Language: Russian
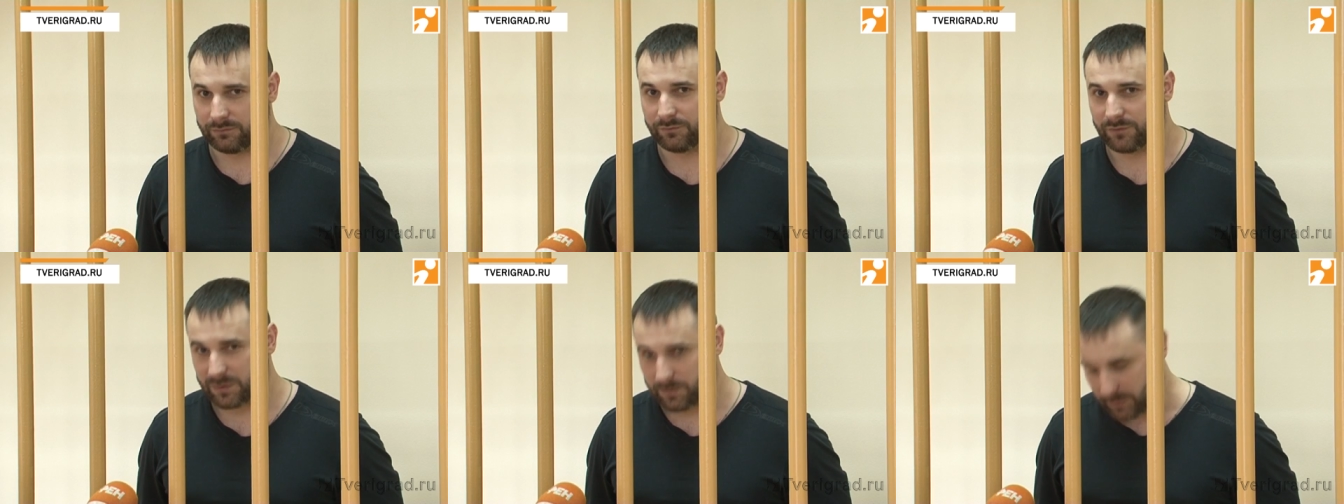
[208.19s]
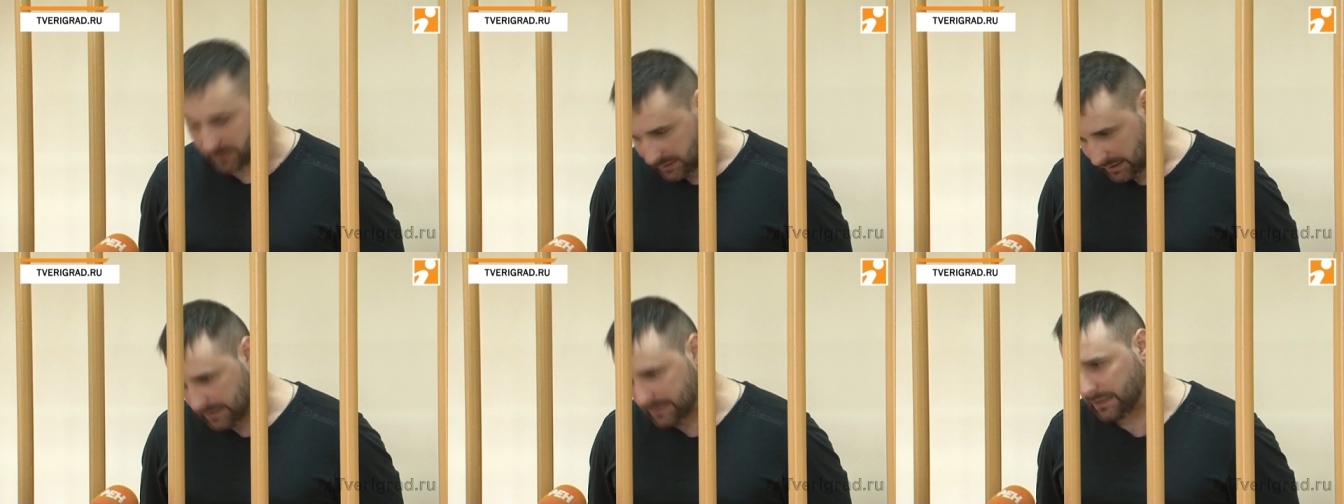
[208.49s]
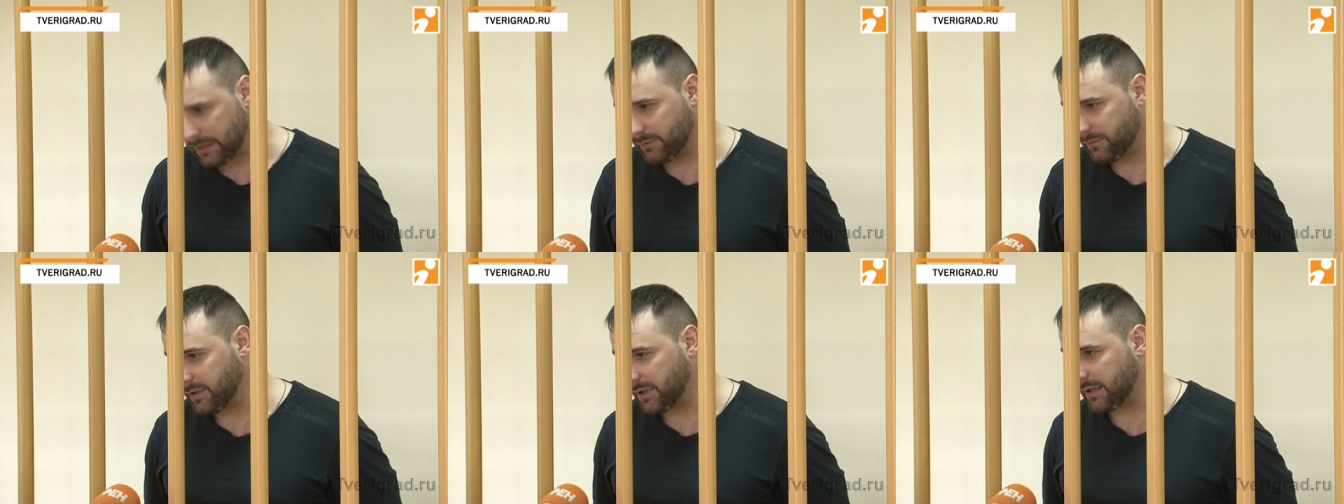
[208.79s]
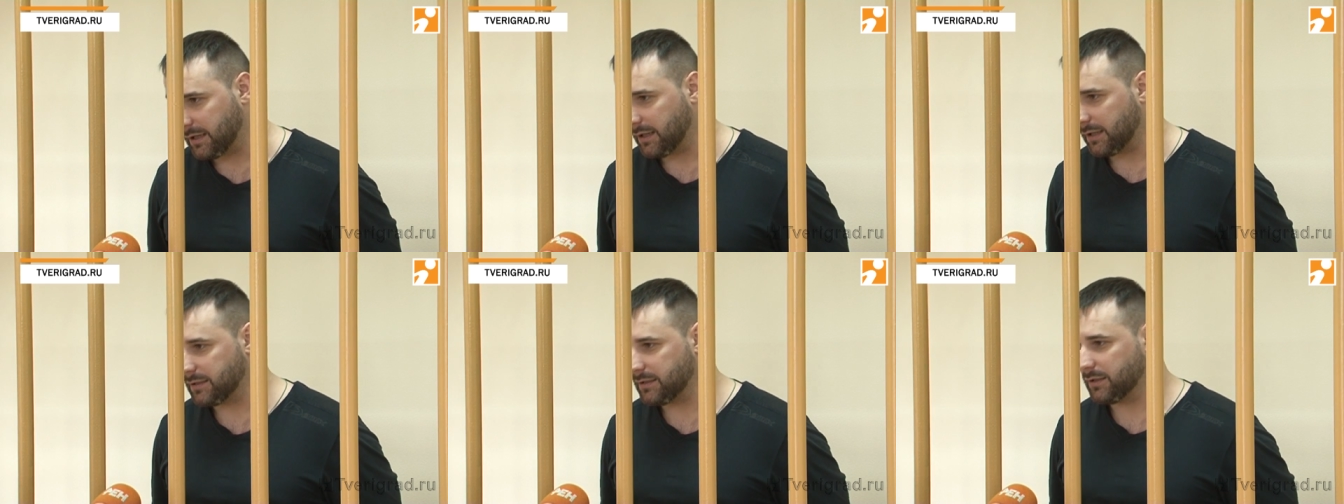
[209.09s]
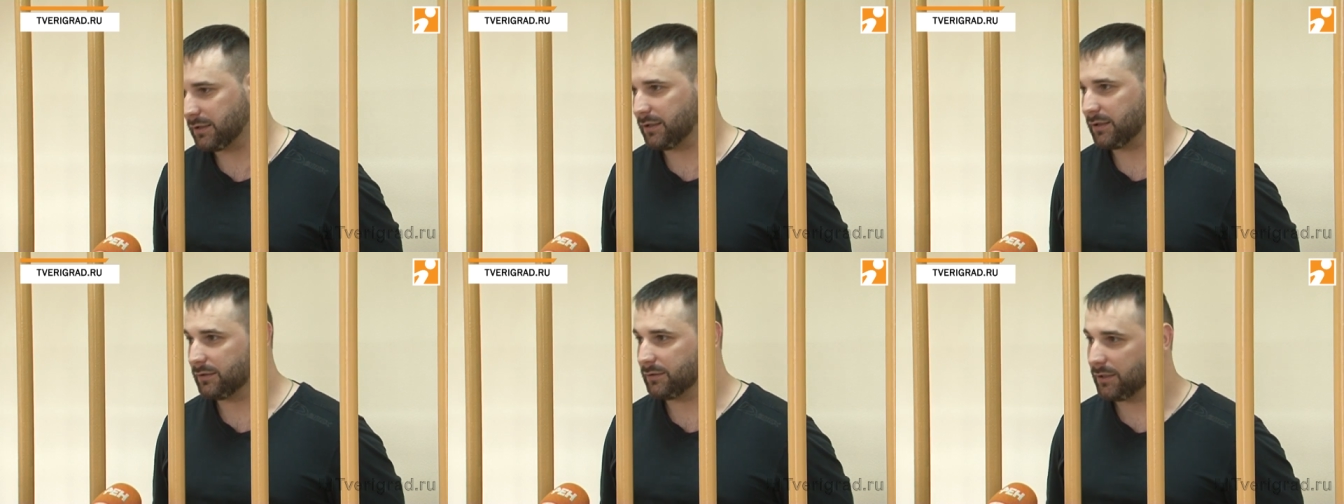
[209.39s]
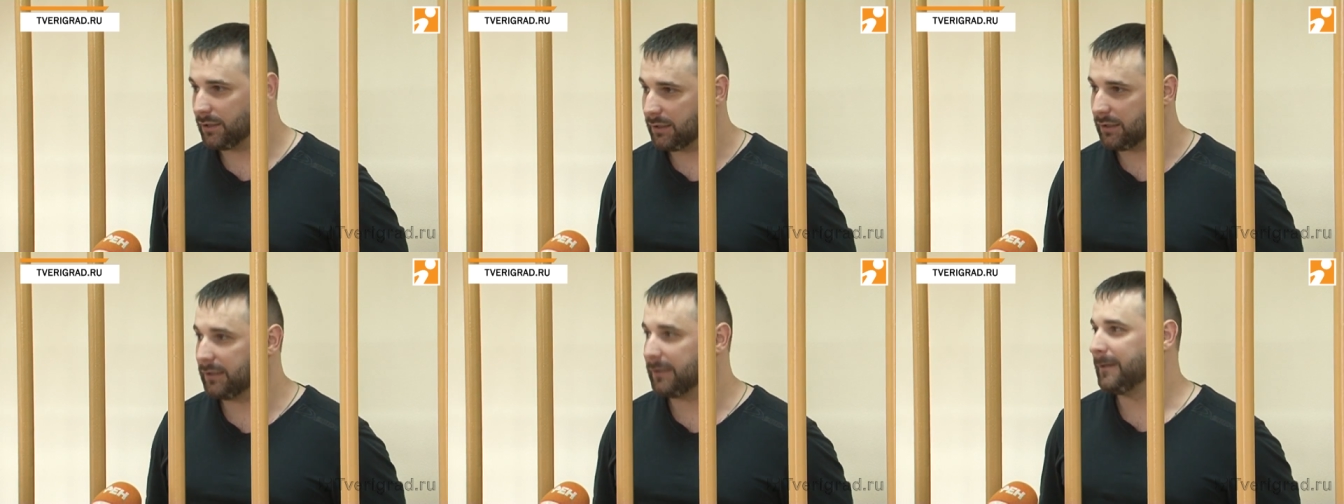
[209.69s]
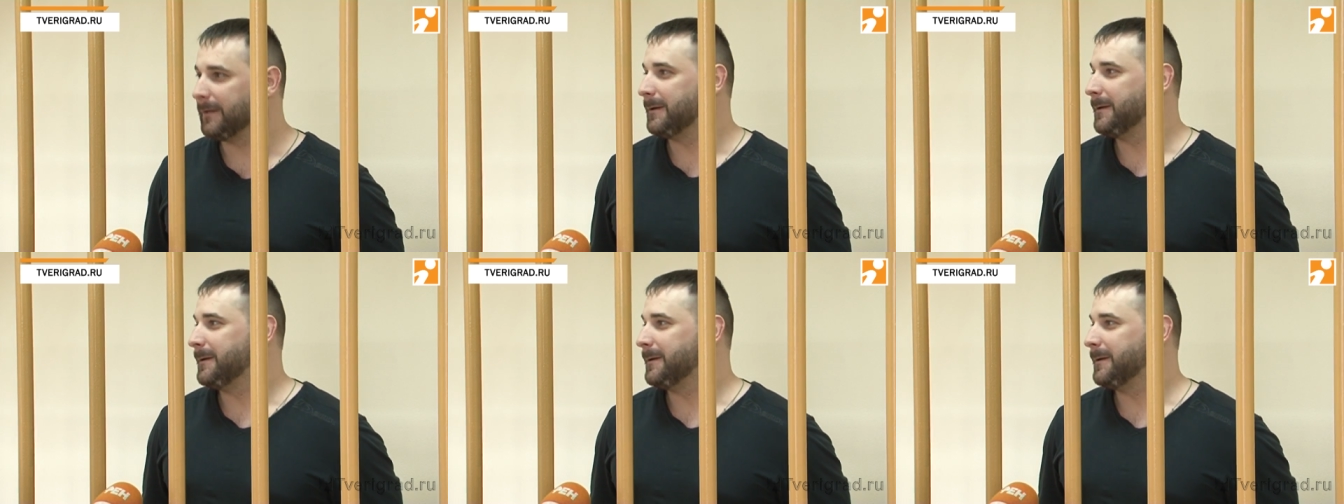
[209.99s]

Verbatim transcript: воспитательного характера, и